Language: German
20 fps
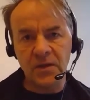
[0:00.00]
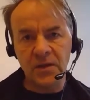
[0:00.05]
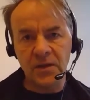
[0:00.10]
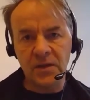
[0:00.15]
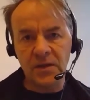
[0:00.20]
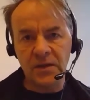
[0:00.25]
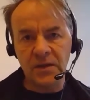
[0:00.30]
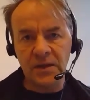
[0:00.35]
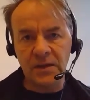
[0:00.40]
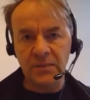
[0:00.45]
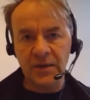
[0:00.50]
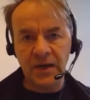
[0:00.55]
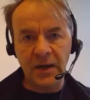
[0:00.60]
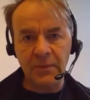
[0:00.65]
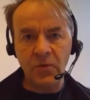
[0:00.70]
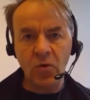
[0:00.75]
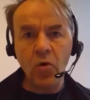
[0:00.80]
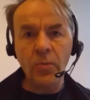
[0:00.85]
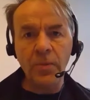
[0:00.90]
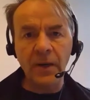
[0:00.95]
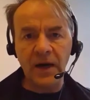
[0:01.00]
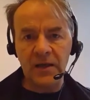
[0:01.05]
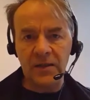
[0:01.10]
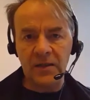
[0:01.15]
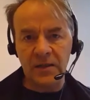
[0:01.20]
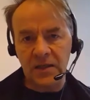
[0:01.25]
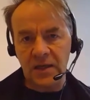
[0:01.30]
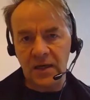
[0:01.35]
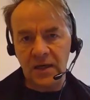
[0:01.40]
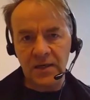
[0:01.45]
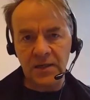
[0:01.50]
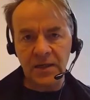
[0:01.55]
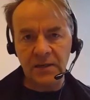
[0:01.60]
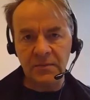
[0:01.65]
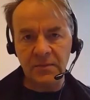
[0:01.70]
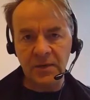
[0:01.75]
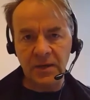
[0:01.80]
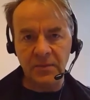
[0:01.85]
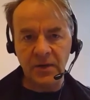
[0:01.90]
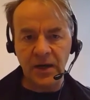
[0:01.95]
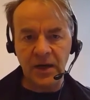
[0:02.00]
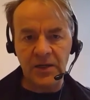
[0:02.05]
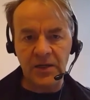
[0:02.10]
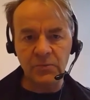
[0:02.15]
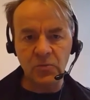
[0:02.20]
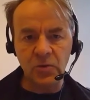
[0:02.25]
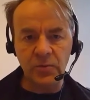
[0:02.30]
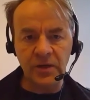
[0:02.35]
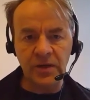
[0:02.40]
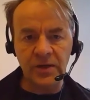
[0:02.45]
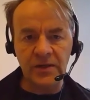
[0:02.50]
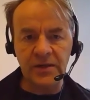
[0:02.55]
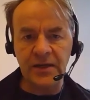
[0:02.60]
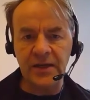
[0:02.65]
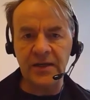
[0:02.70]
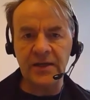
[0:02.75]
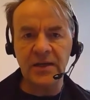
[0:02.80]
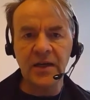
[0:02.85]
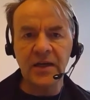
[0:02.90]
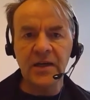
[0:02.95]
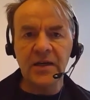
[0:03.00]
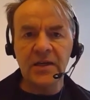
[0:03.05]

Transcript: die, die, die man da beobachten kann im, im Bereich Mobilität.